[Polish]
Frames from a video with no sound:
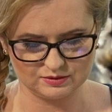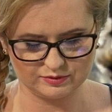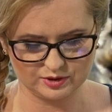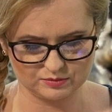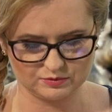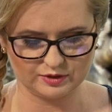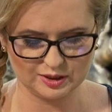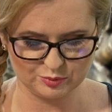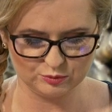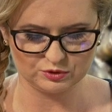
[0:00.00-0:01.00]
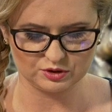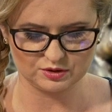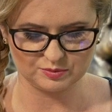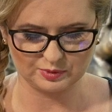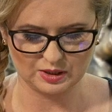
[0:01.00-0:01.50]
2,5 e,
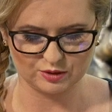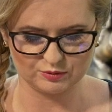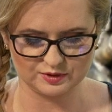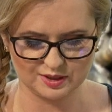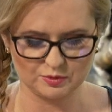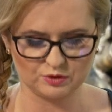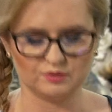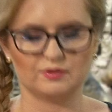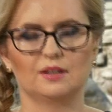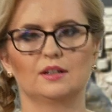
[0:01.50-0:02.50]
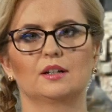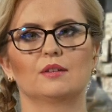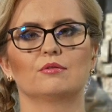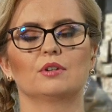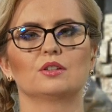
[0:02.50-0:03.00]
tysięcy Polaków zamordowanych
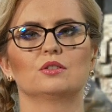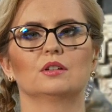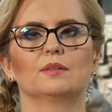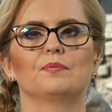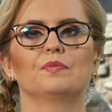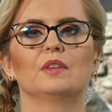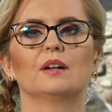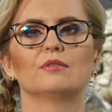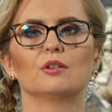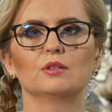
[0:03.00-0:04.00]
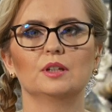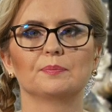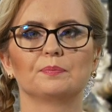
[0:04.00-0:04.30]
właśnie na woli.